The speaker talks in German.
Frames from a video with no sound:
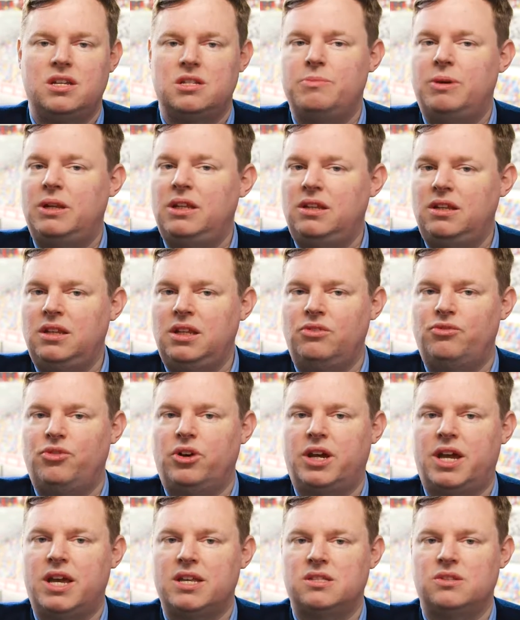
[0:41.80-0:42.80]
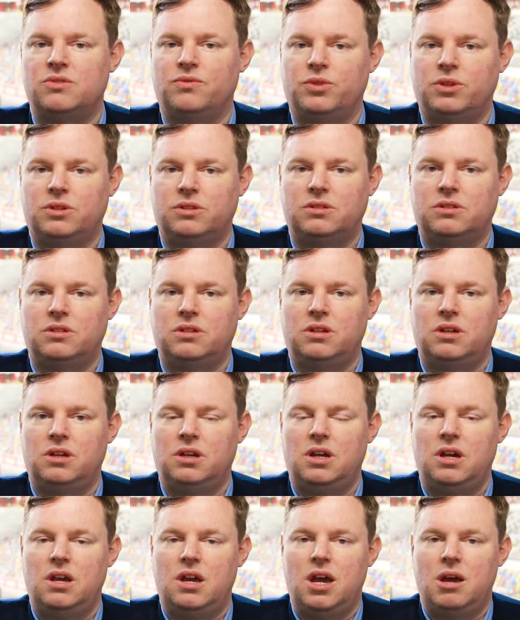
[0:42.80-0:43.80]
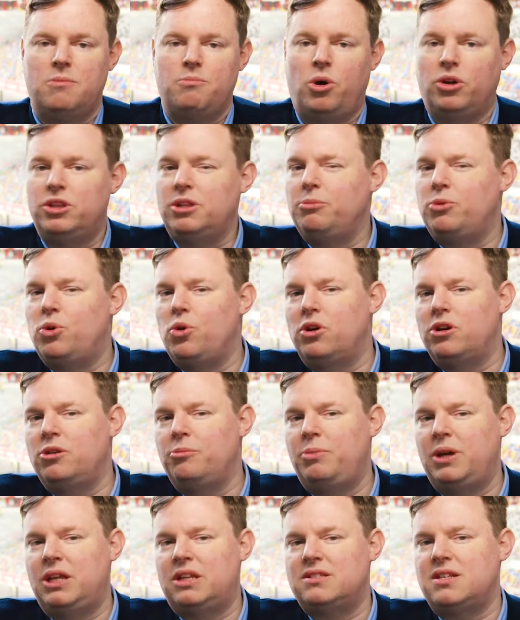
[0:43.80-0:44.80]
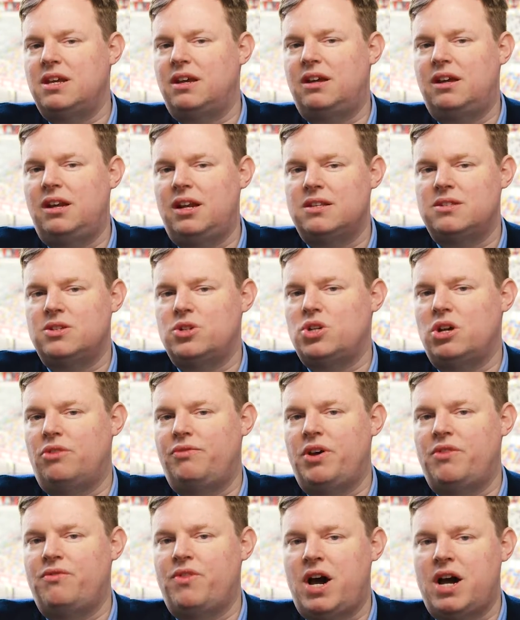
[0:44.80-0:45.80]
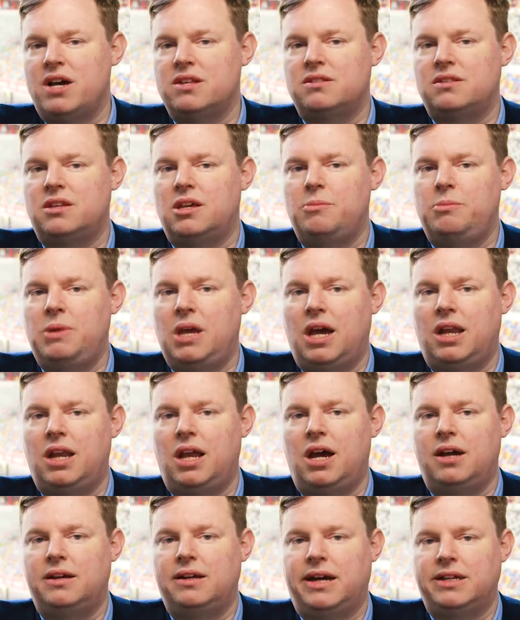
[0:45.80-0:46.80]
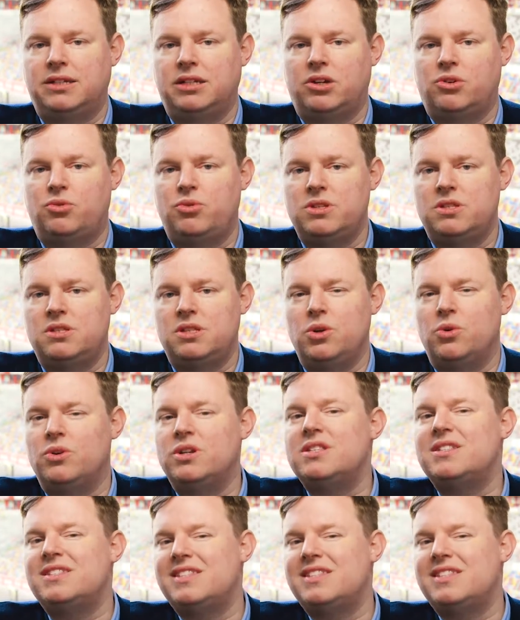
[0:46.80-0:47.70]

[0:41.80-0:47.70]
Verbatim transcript: dass man ihn nie vergessen wird. Mord im Gurkenbeet ist ein klassischer Wer war es Krimi à la Agatha Christie und